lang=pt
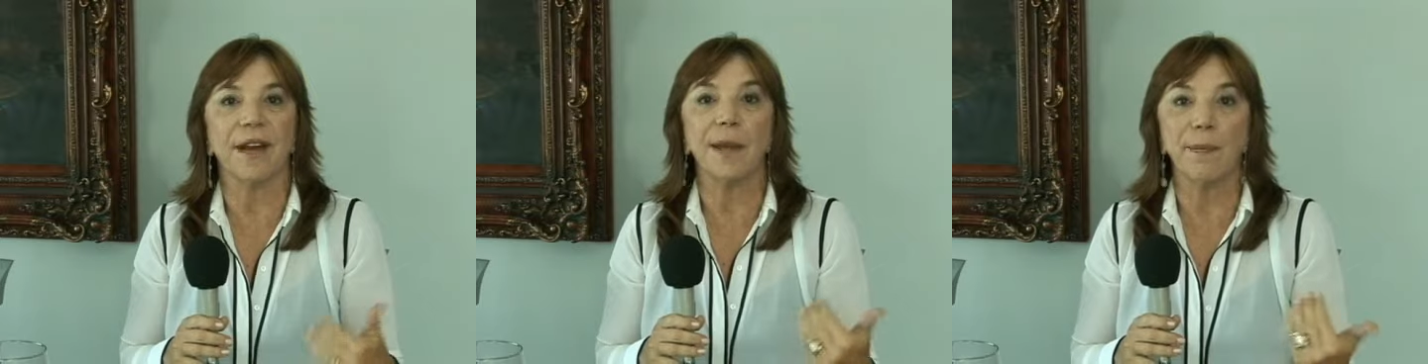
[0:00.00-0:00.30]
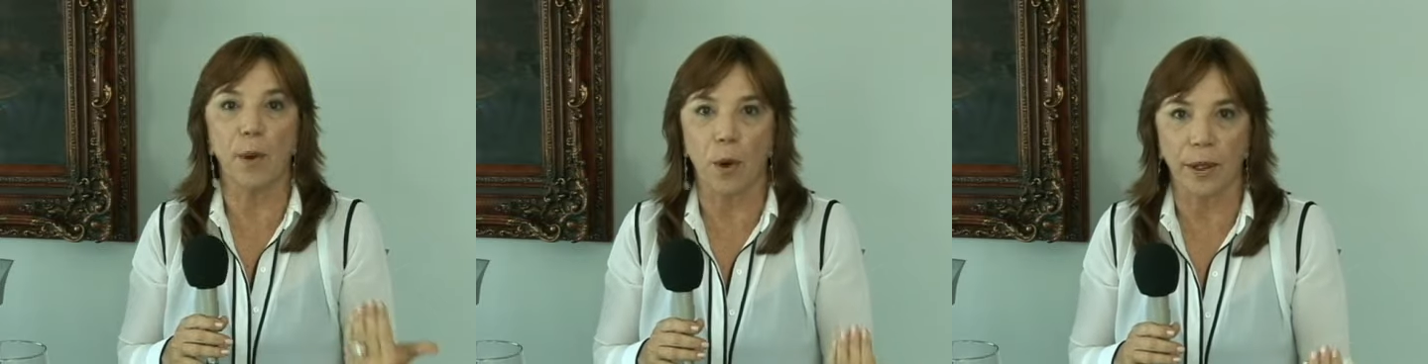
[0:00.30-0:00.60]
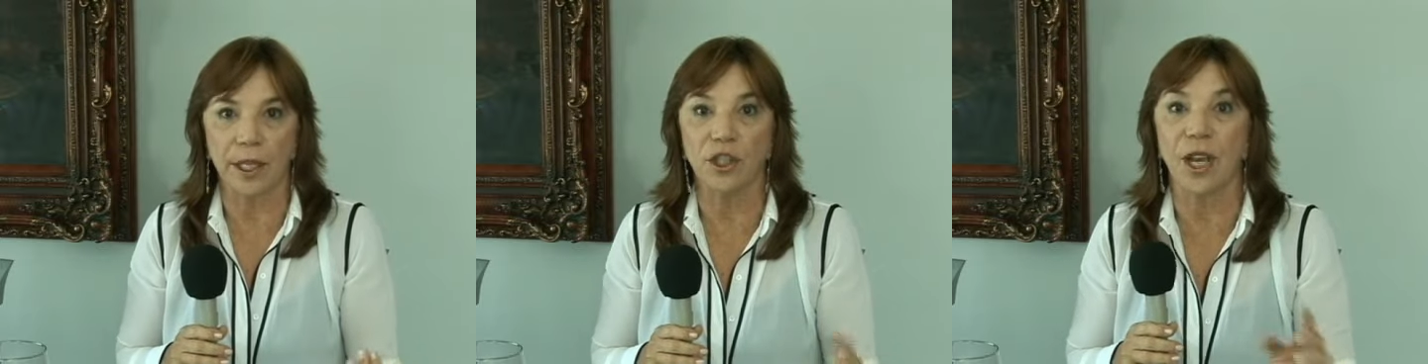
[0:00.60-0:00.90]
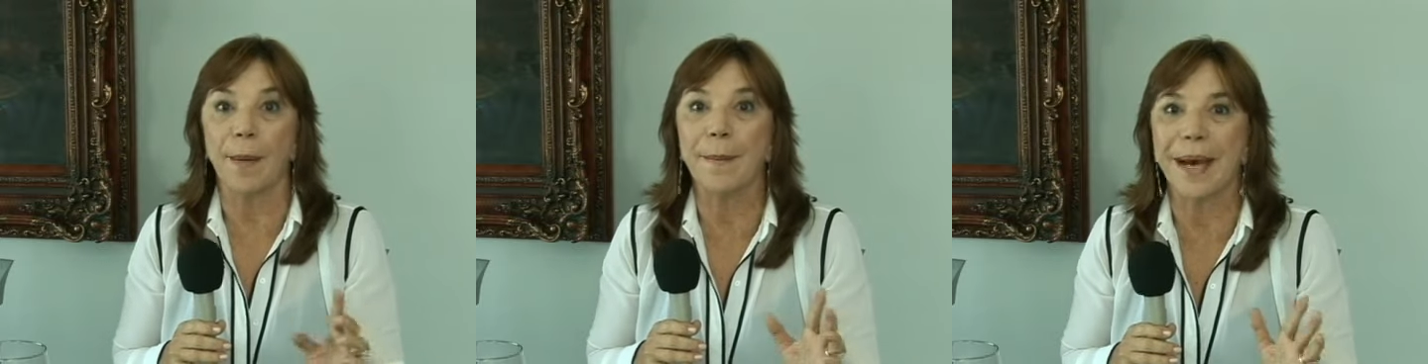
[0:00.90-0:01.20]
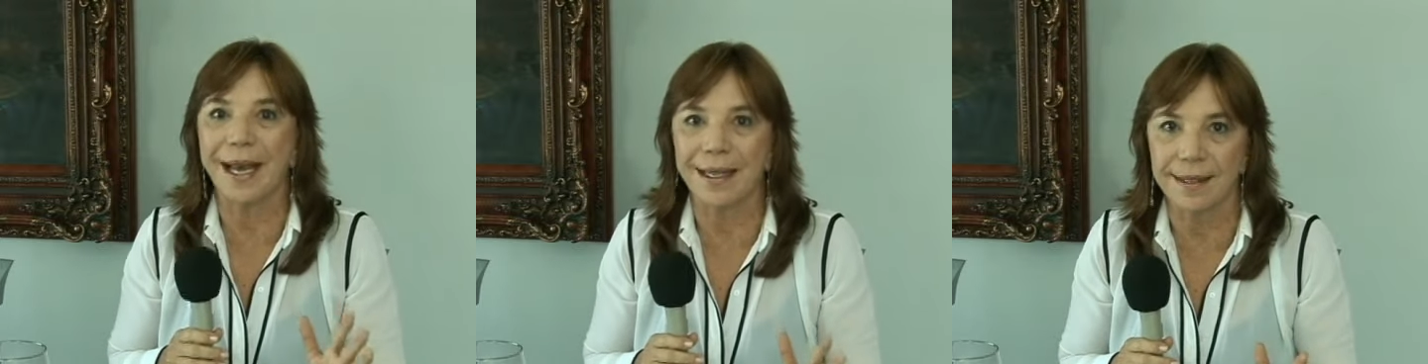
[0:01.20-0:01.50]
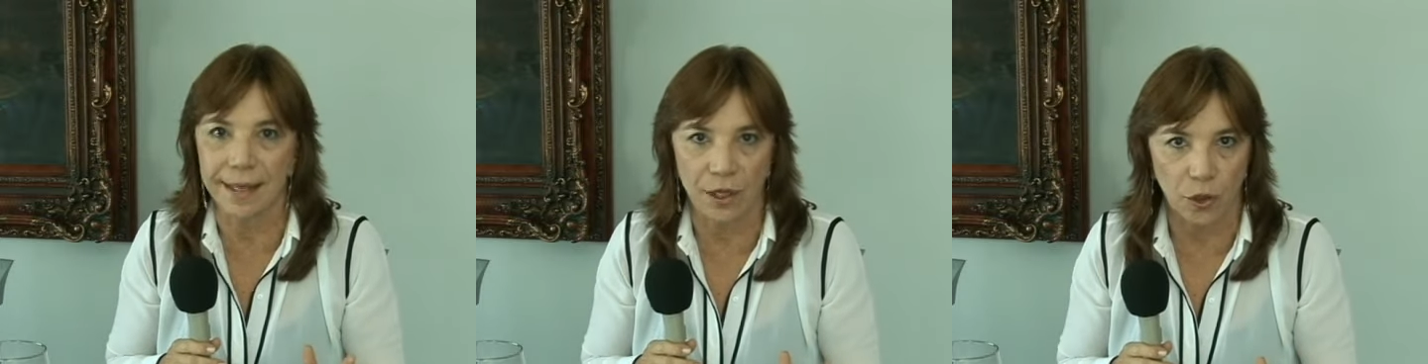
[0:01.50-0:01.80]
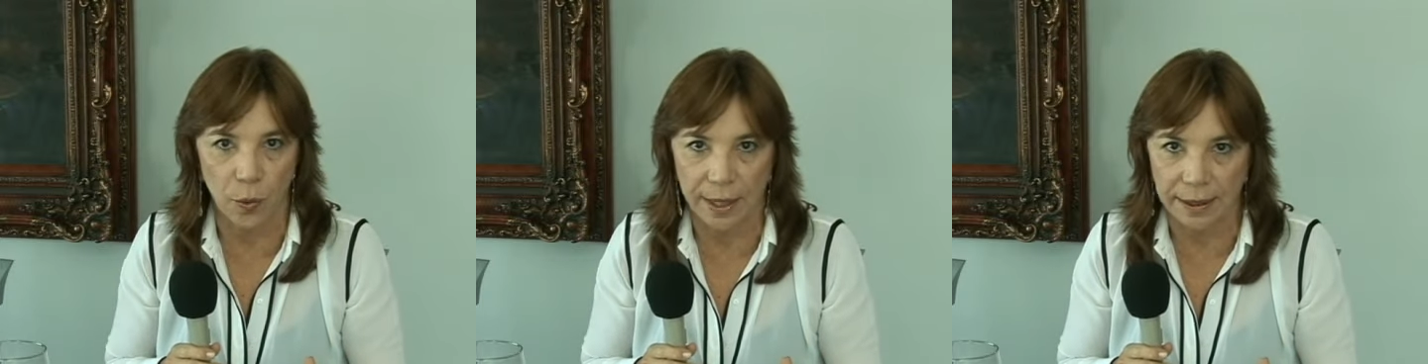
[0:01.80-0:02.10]
vai embora, jamais
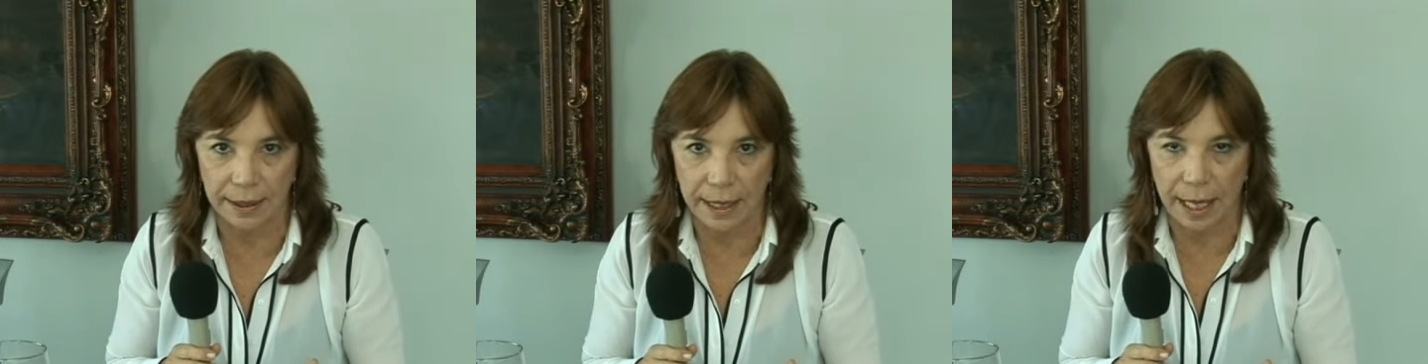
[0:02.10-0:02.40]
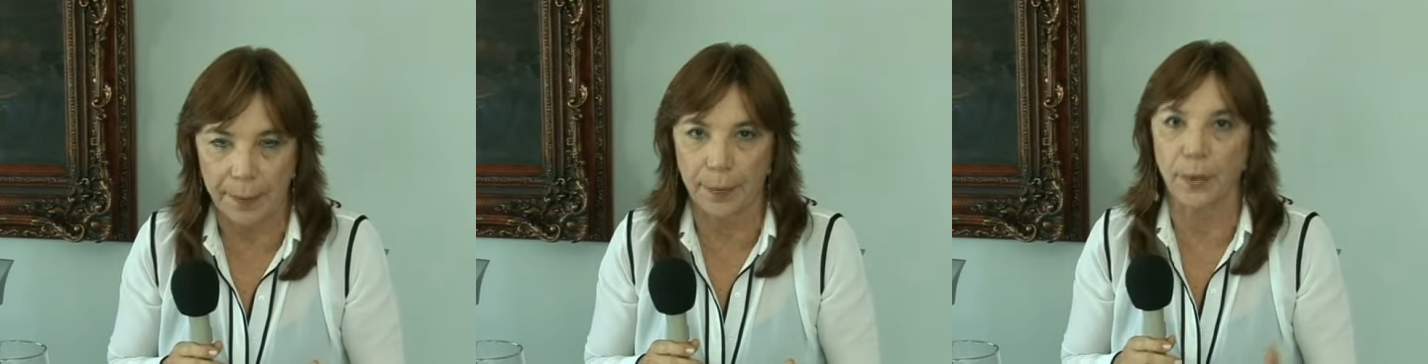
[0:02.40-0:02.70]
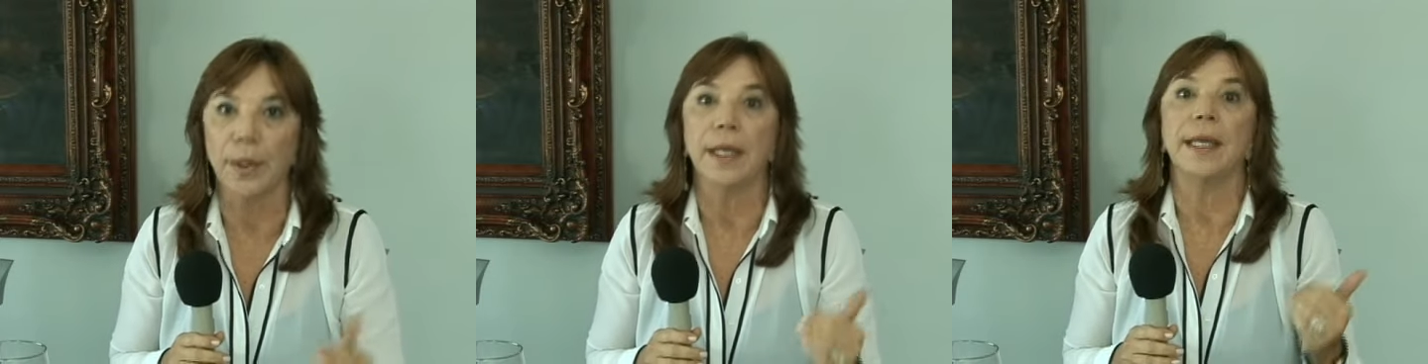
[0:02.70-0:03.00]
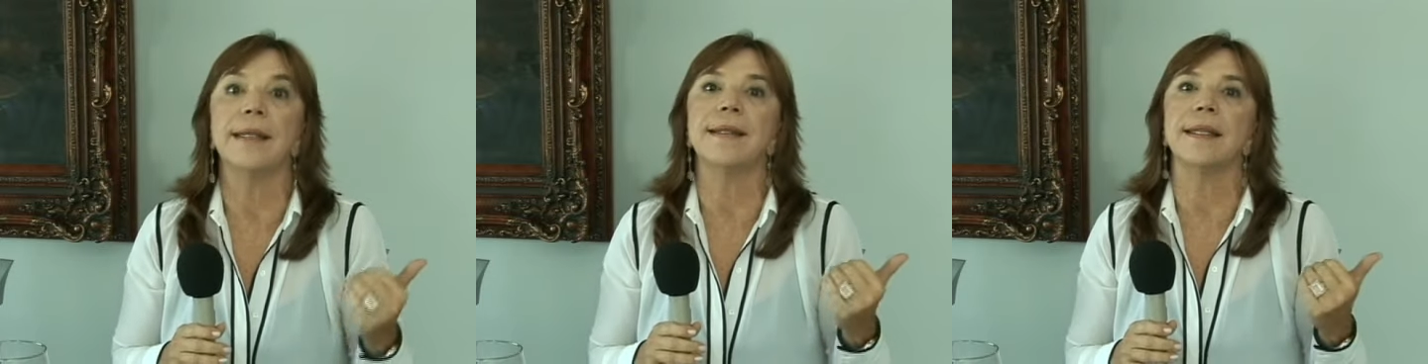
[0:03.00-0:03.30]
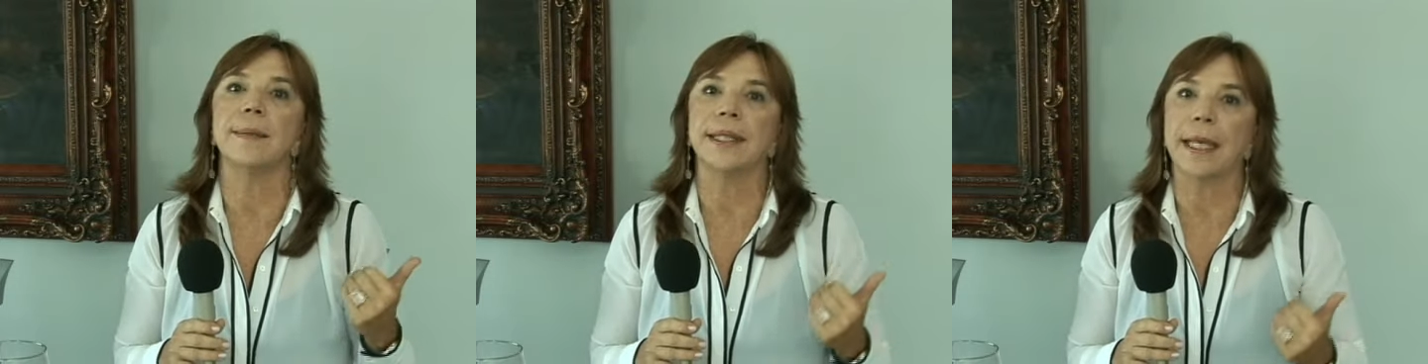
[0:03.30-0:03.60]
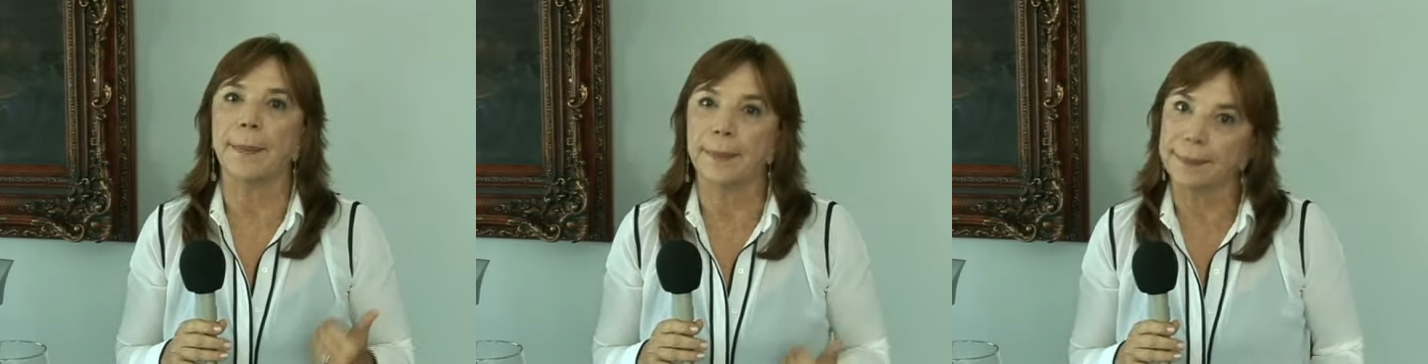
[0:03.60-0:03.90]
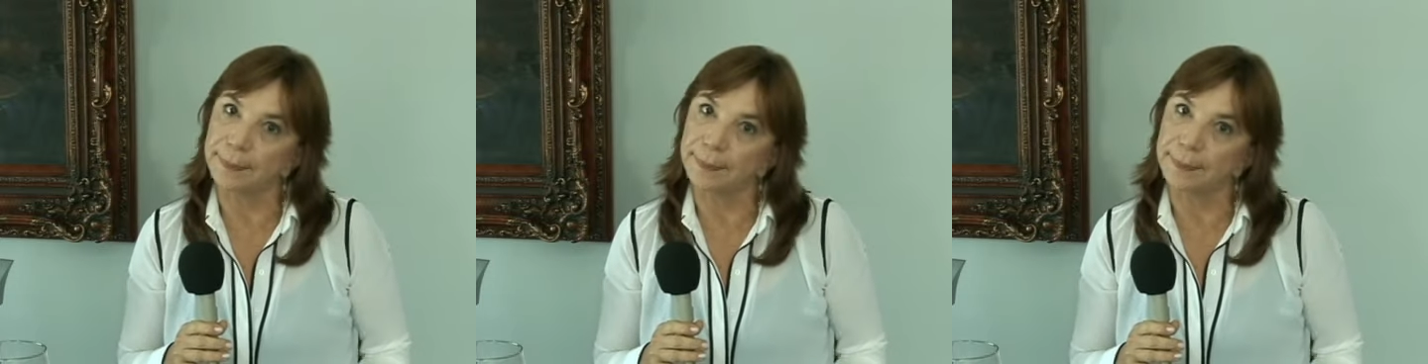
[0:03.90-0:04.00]
deixe o guardanapo em cima da,